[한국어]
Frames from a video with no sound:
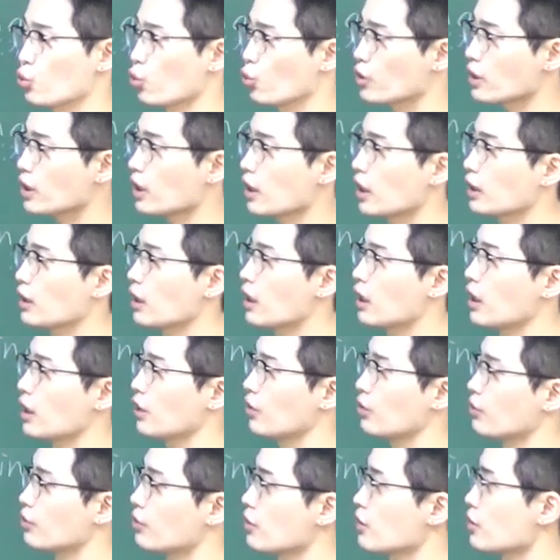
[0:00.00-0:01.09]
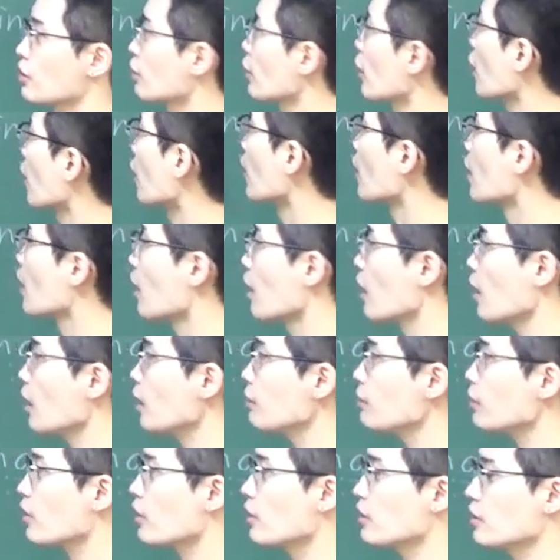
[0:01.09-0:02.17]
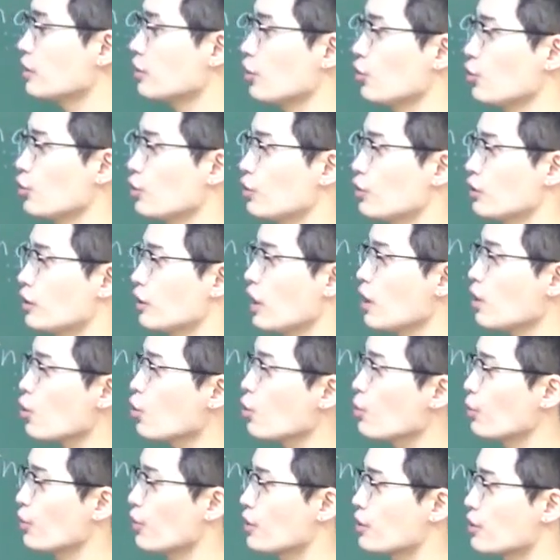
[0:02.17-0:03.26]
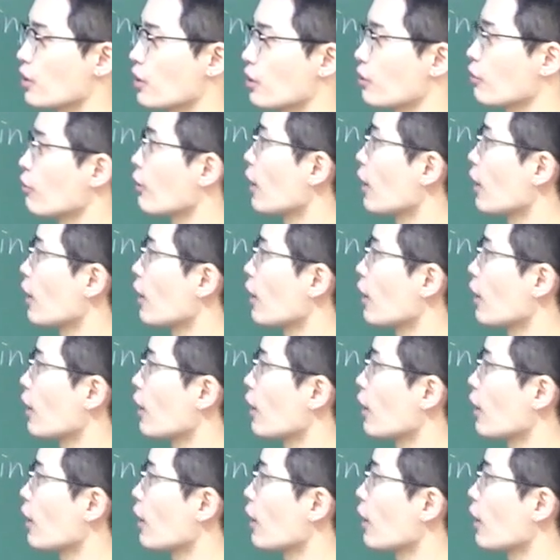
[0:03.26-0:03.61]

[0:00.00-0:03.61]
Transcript: 조직하다 이런 뜻인데 help constitute를 한꺼번에 해석할